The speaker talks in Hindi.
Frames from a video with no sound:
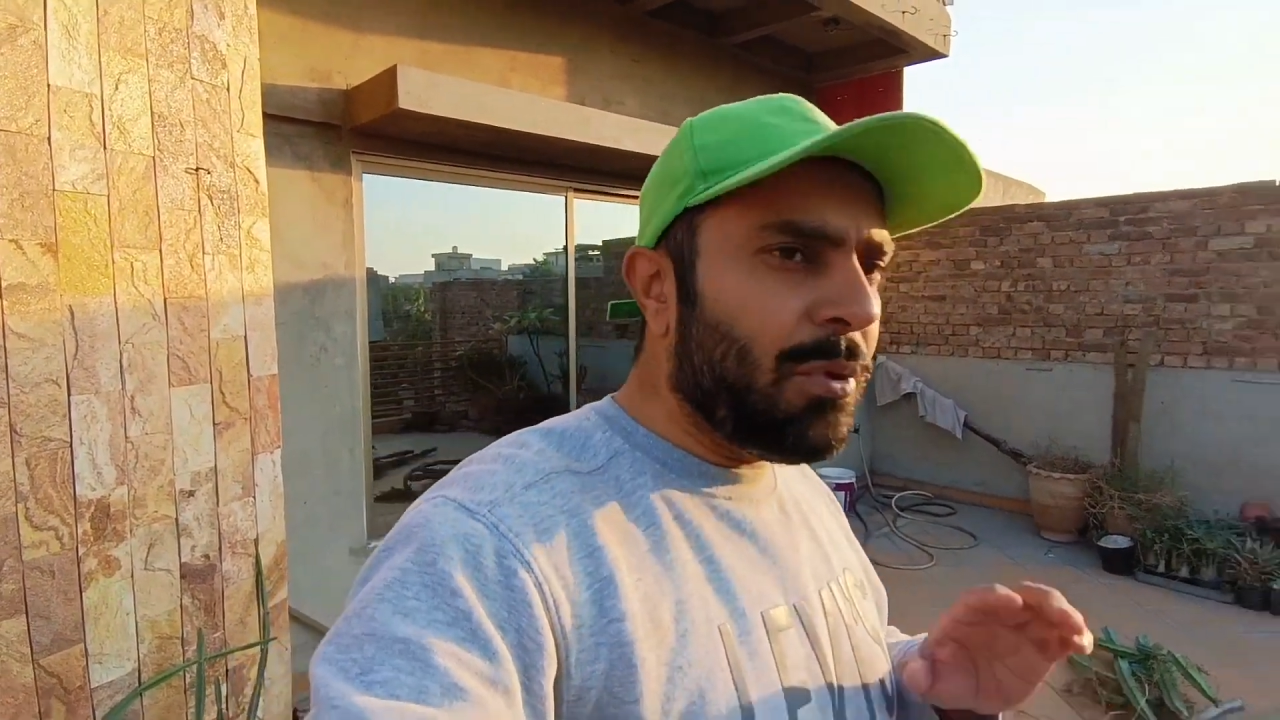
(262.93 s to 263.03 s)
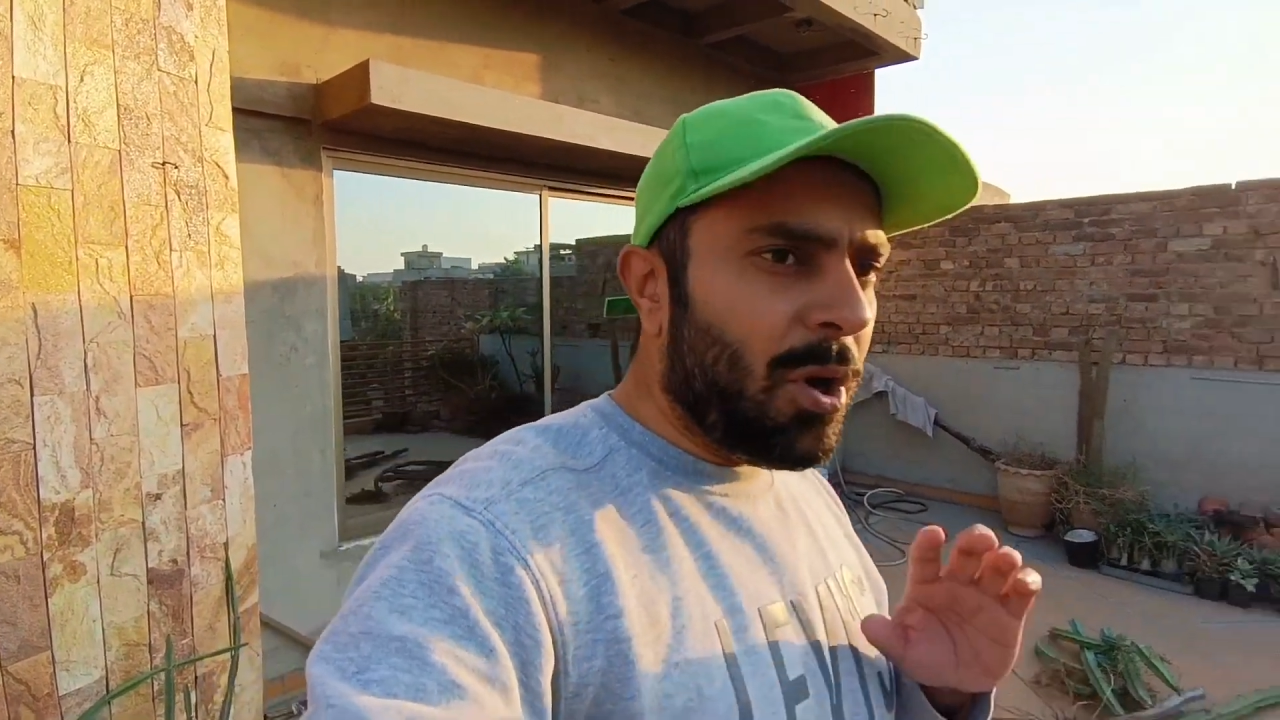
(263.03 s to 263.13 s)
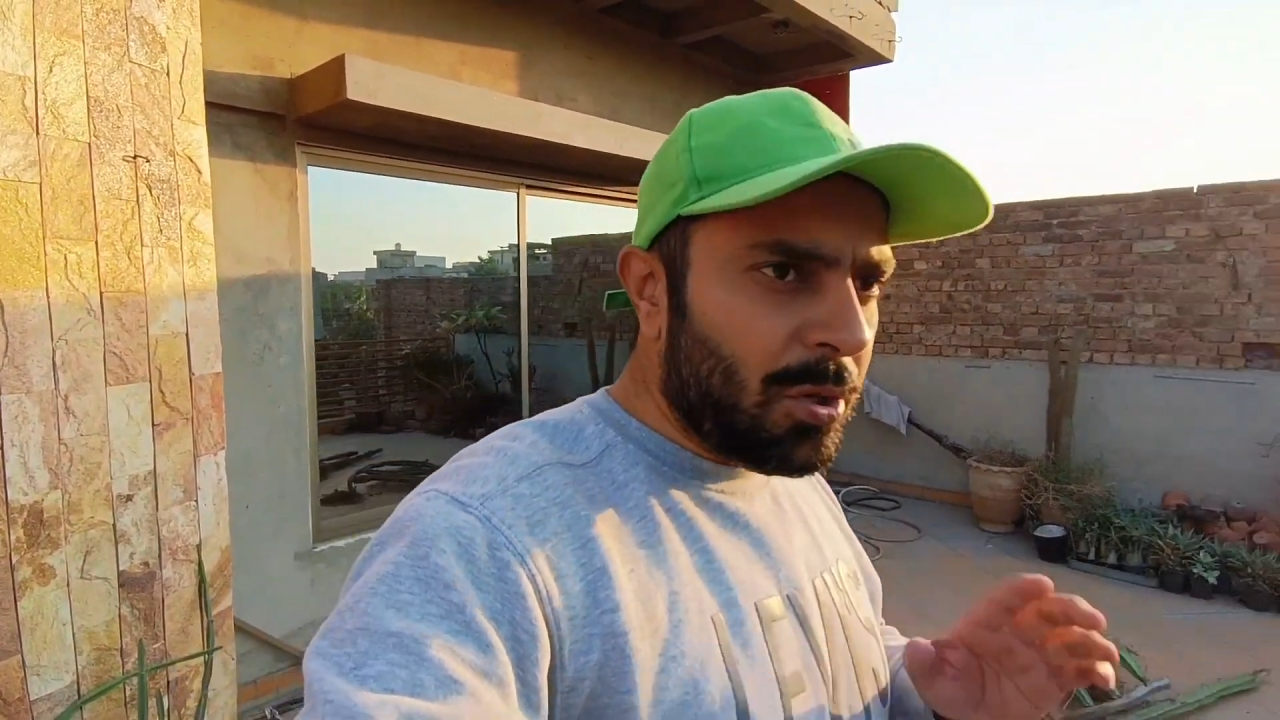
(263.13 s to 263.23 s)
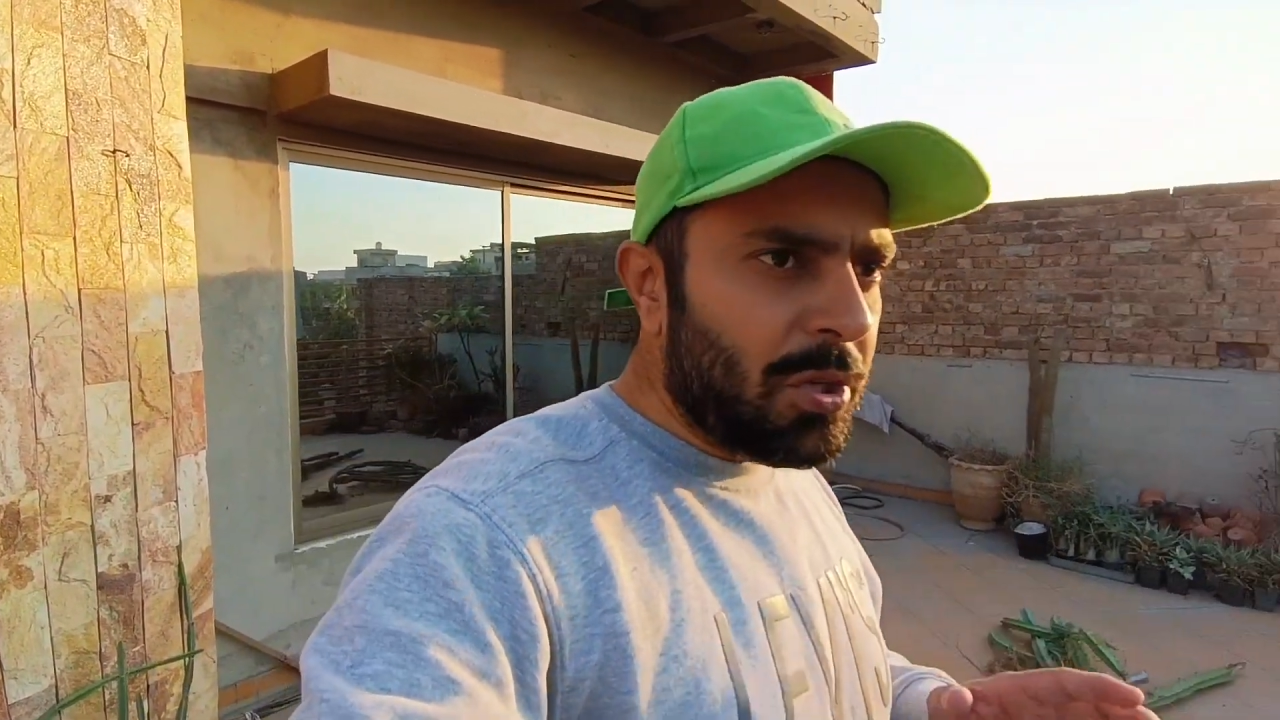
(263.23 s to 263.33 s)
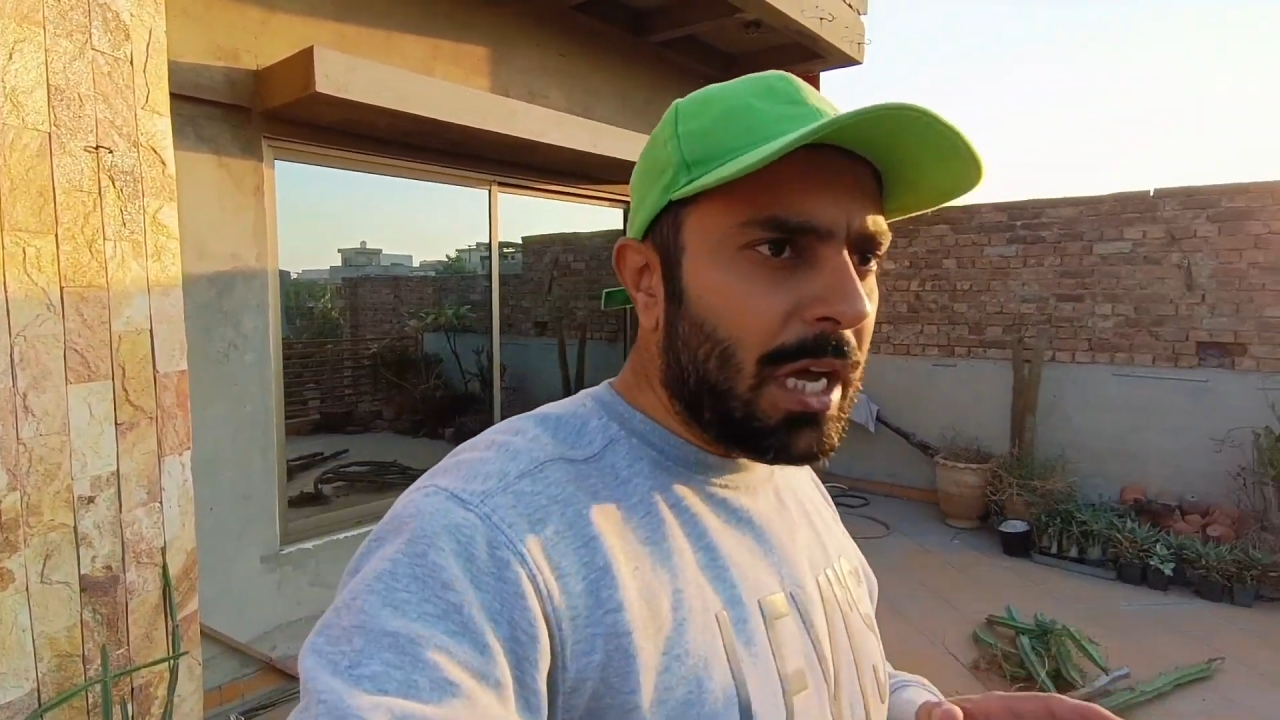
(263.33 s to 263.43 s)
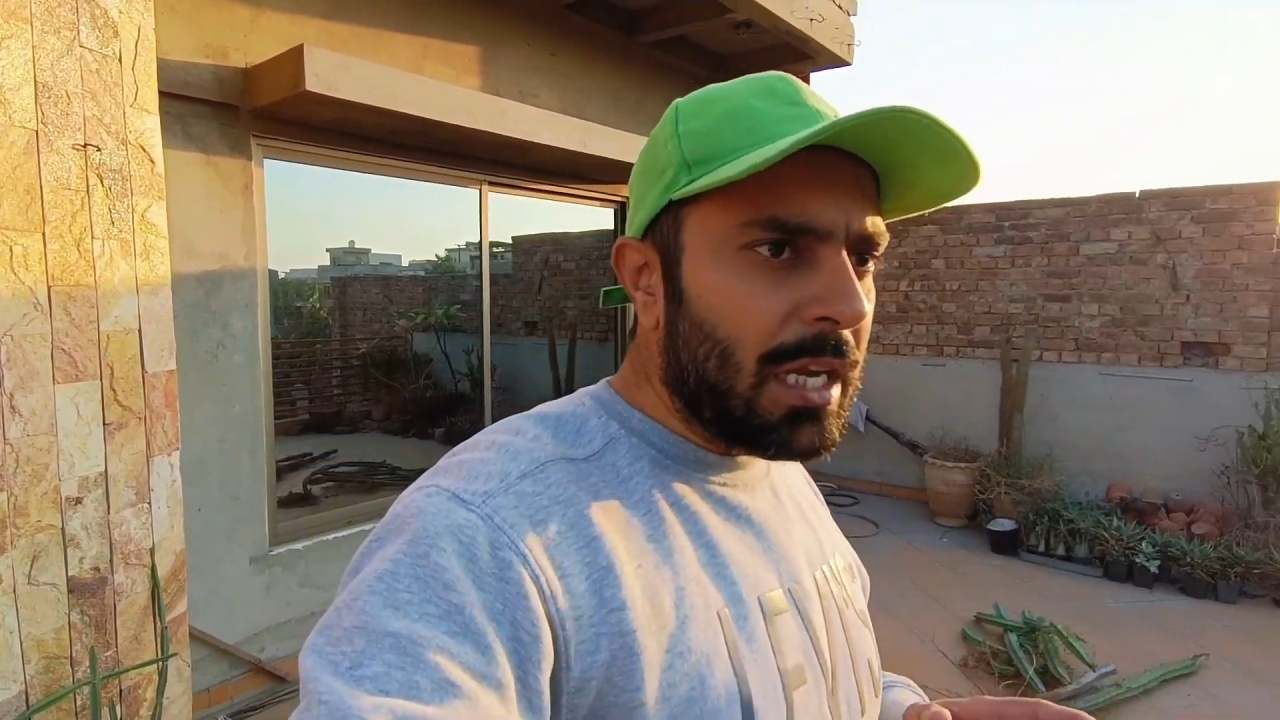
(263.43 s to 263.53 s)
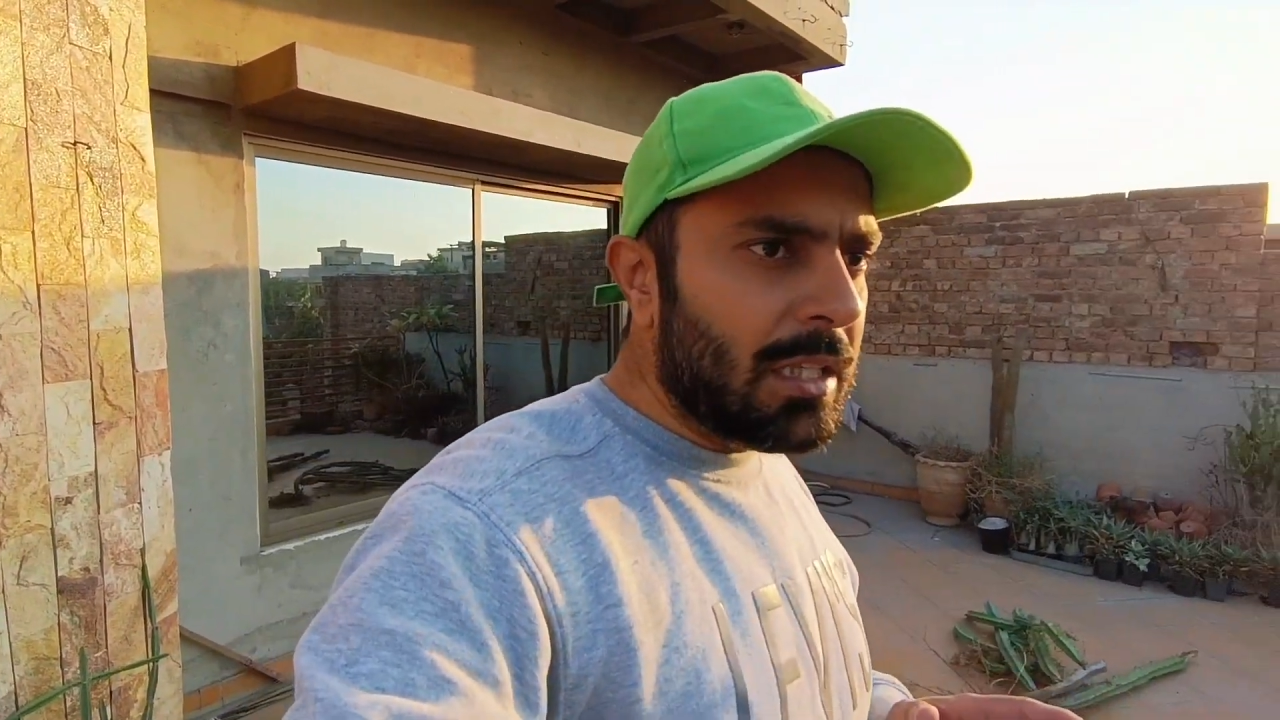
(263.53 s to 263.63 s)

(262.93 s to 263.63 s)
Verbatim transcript: पॉट उठा